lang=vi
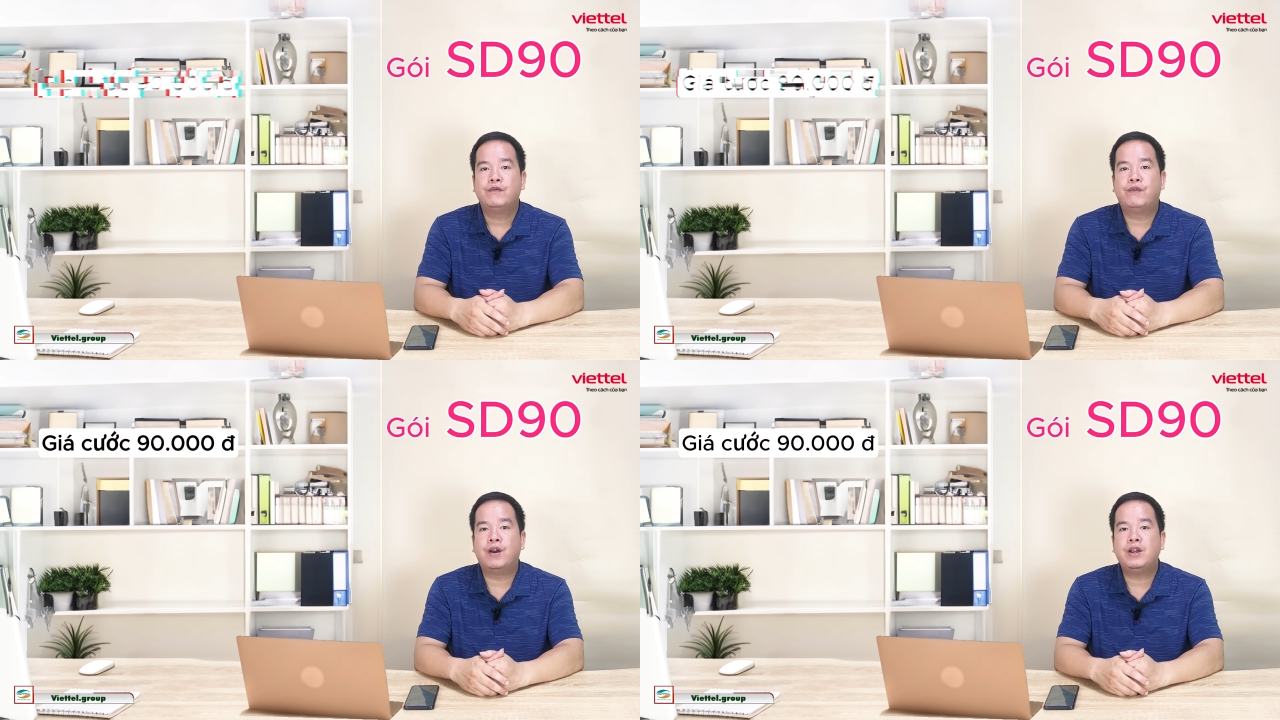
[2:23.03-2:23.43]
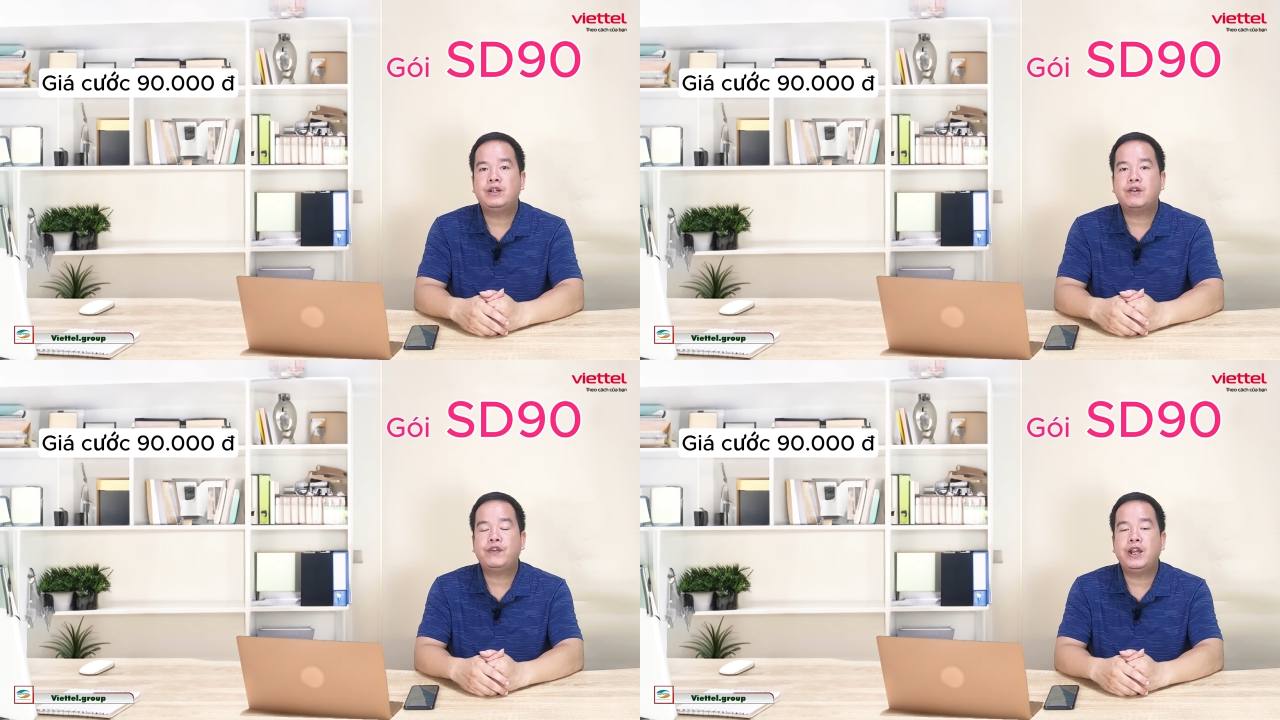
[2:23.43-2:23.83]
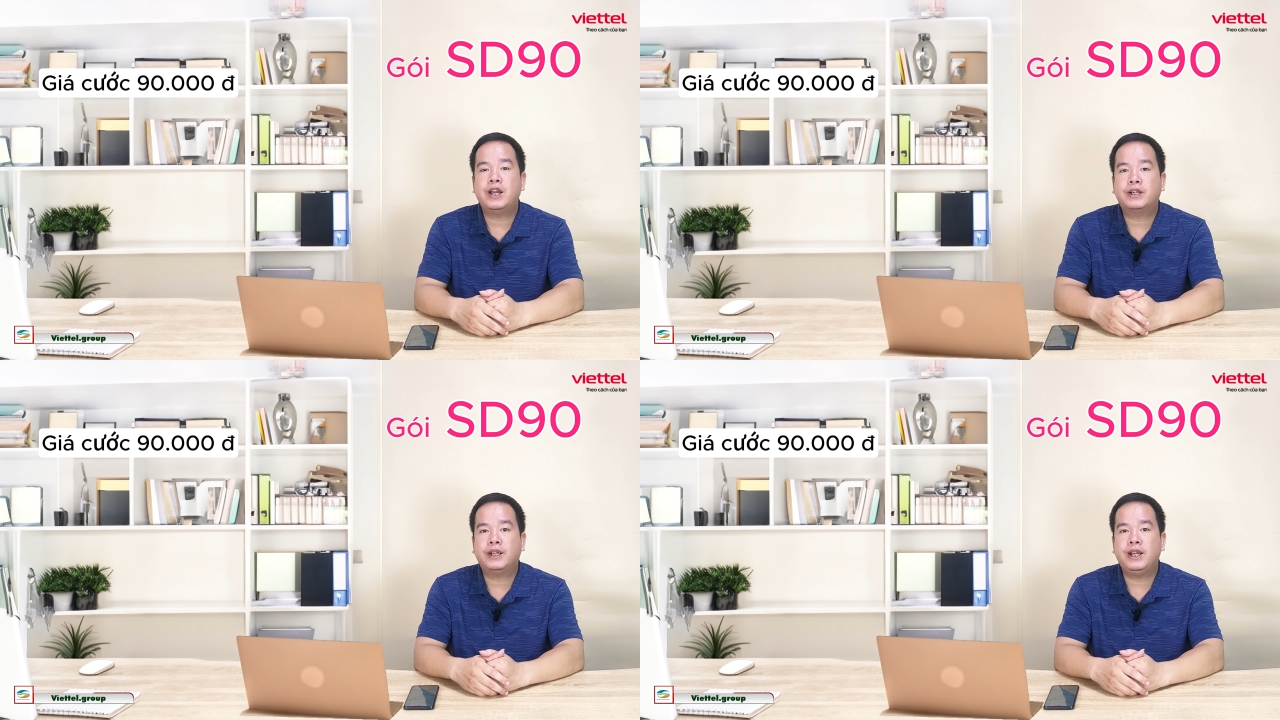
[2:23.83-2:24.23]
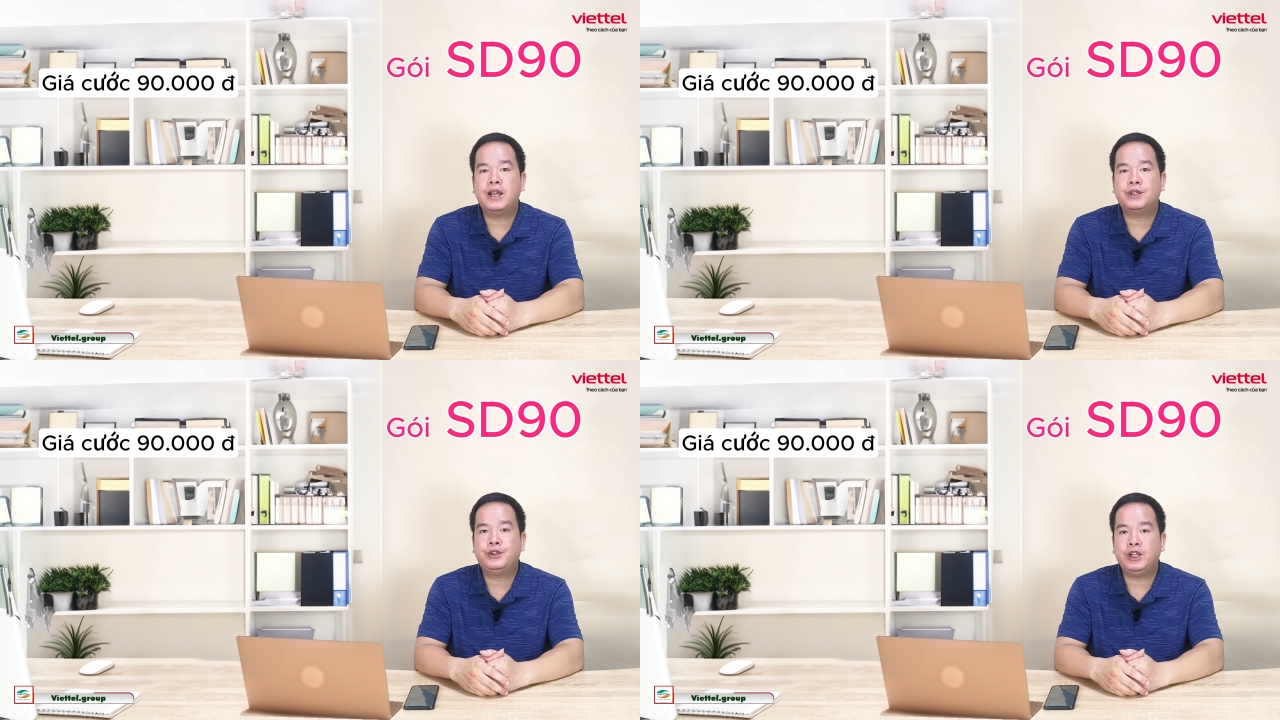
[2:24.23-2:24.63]
với cước phí đăng ký
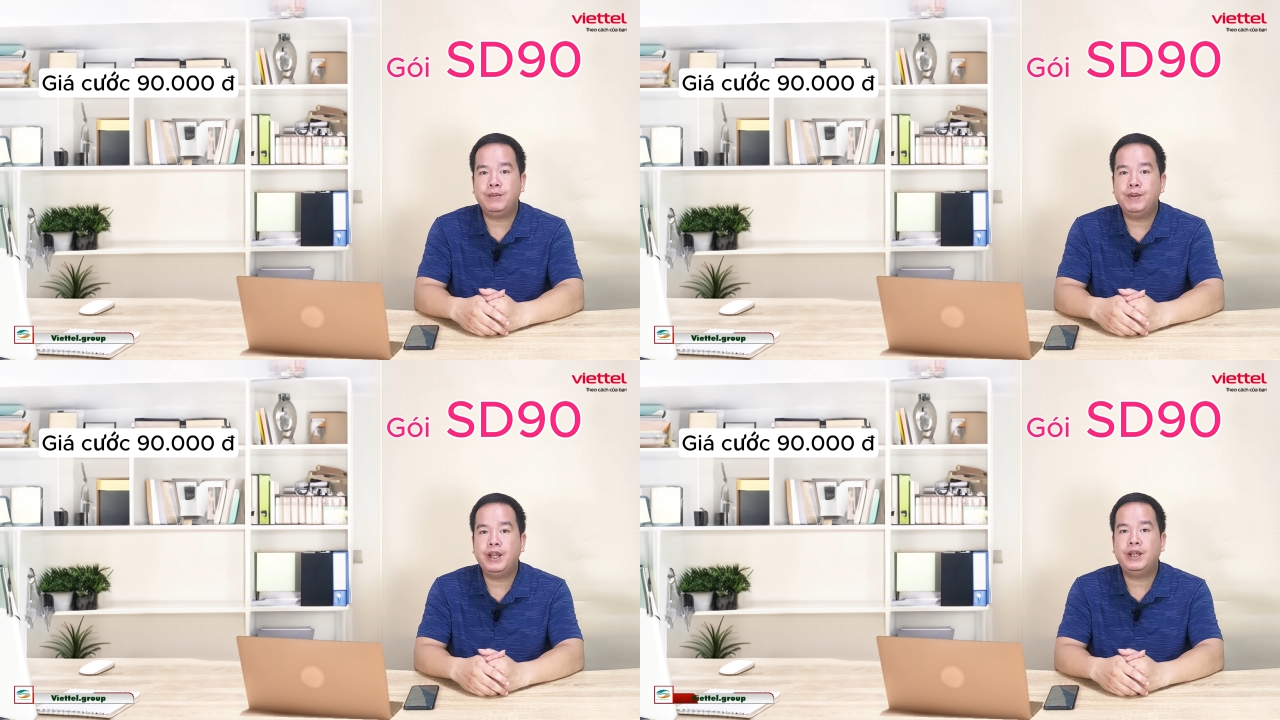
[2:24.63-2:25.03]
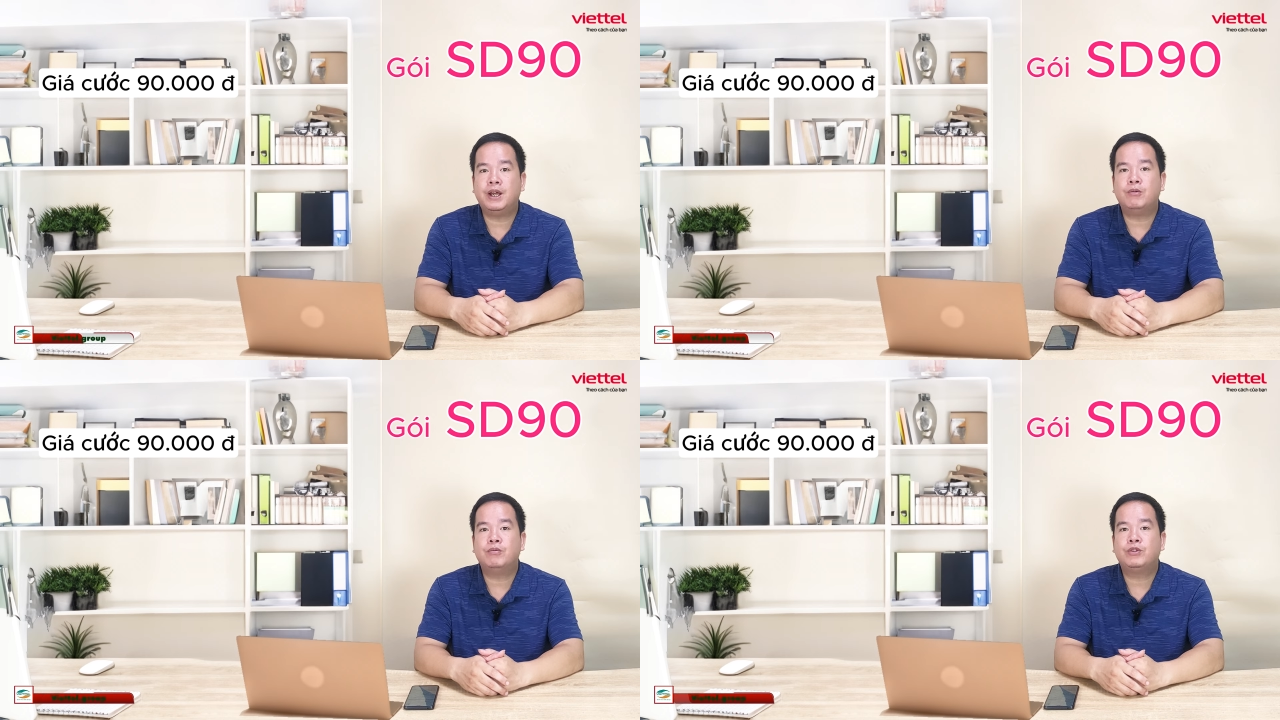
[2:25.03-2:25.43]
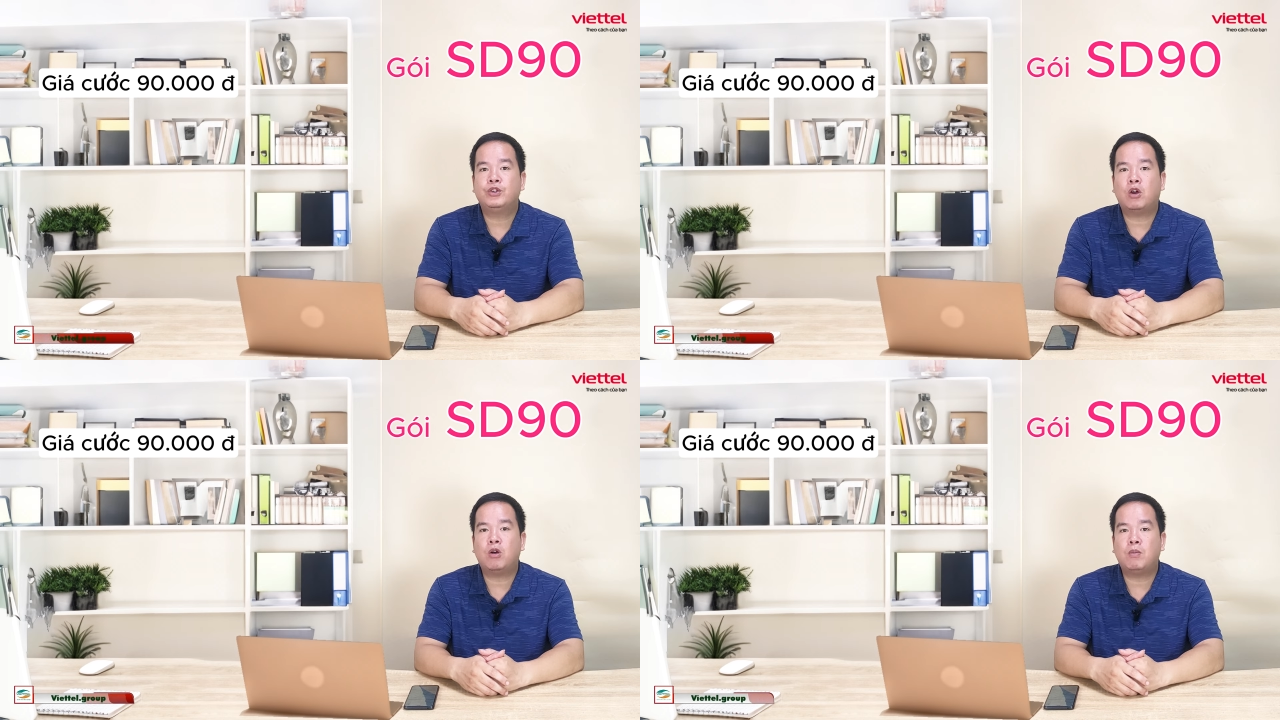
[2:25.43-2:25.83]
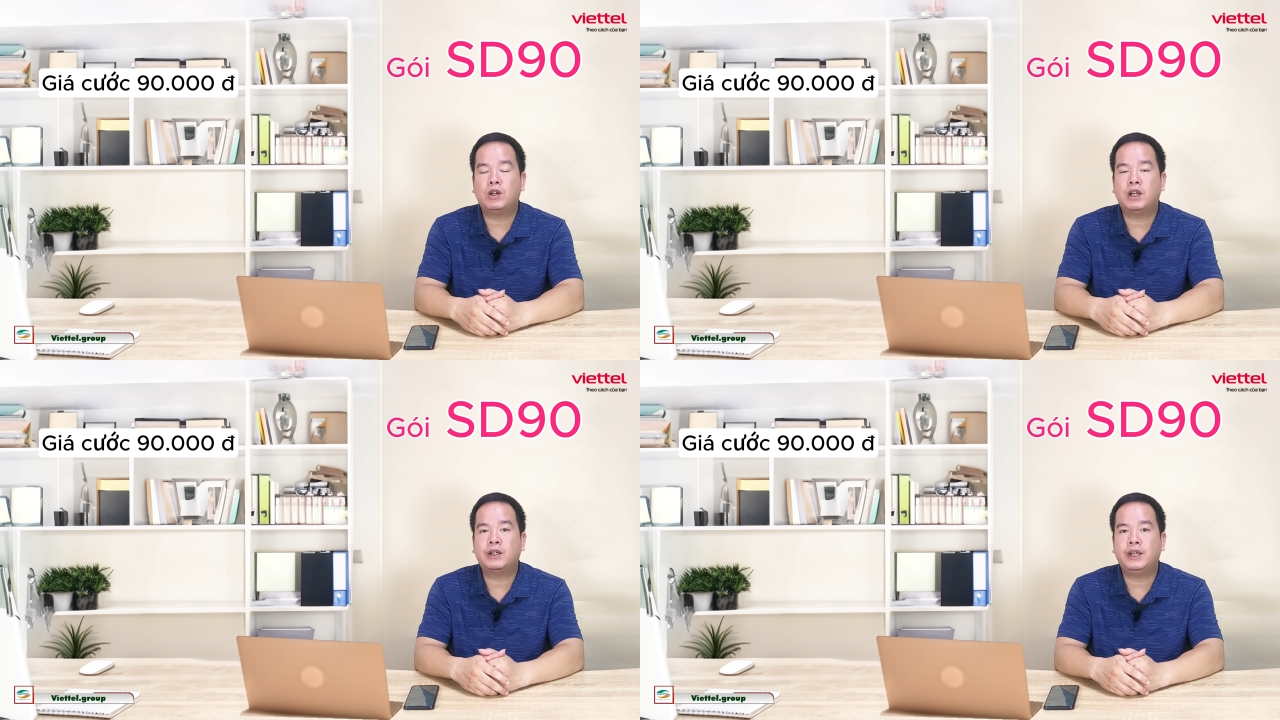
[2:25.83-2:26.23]
là 90.000 đồng cho một
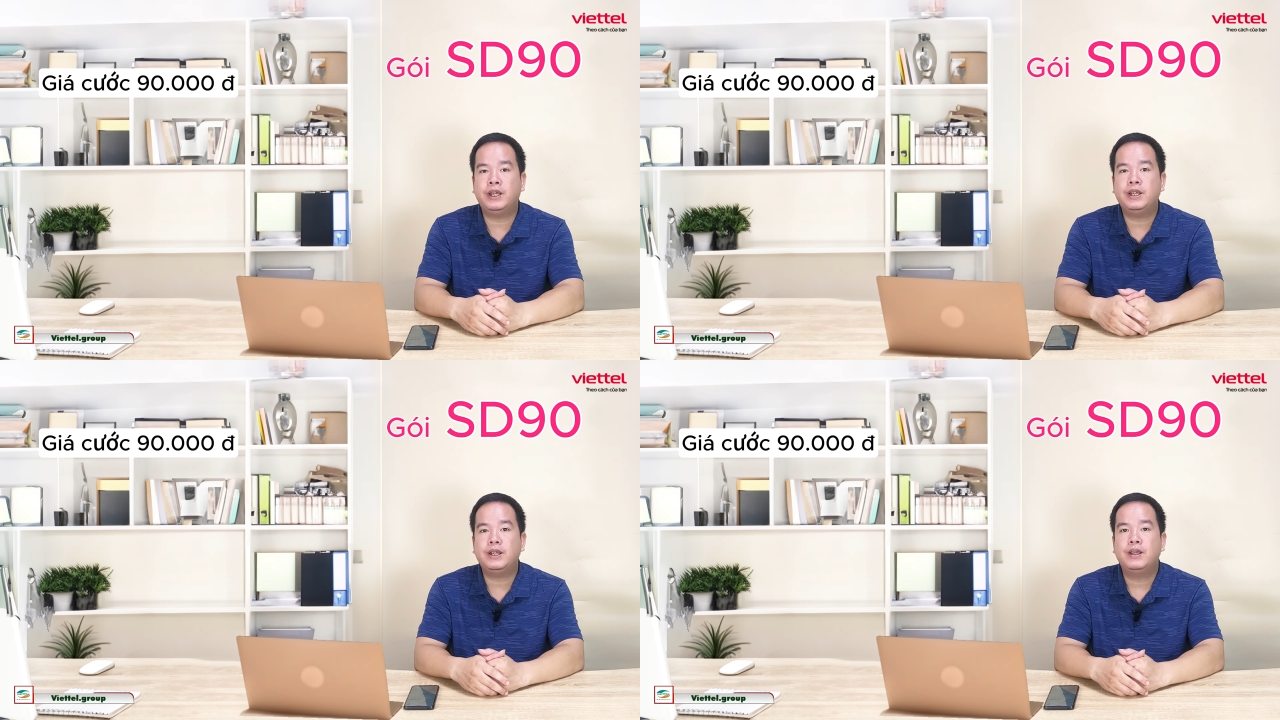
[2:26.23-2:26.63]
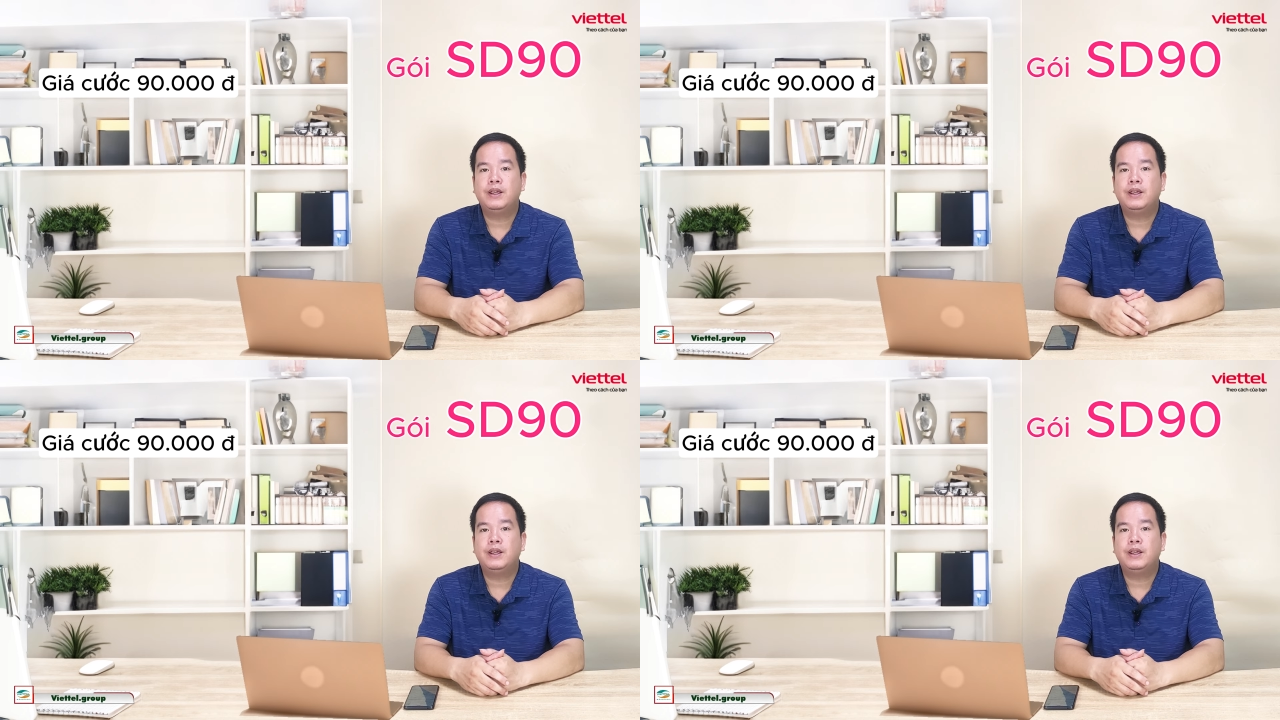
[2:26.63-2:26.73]
đợt đăng ký